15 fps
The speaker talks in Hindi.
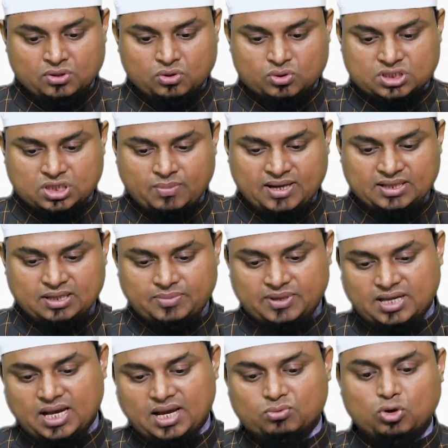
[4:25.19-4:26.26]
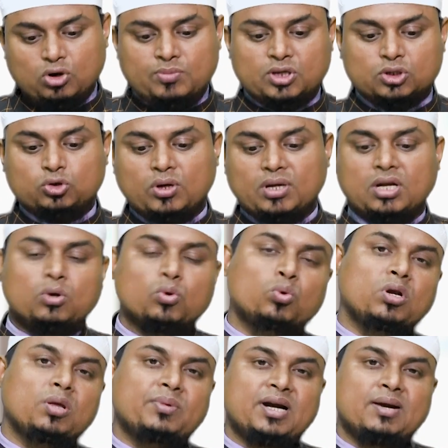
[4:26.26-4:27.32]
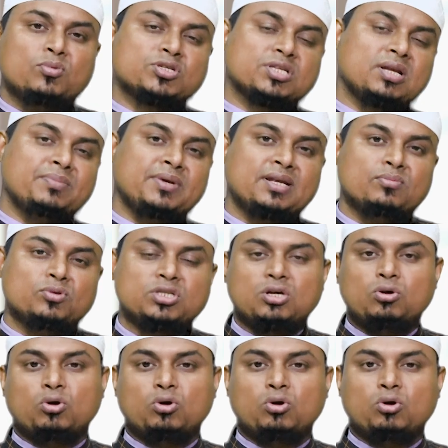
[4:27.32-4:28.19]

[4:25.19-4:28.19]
उसके बाद ये भी कहा वो अमिर तो नकून मिनलमसलमिन मुझे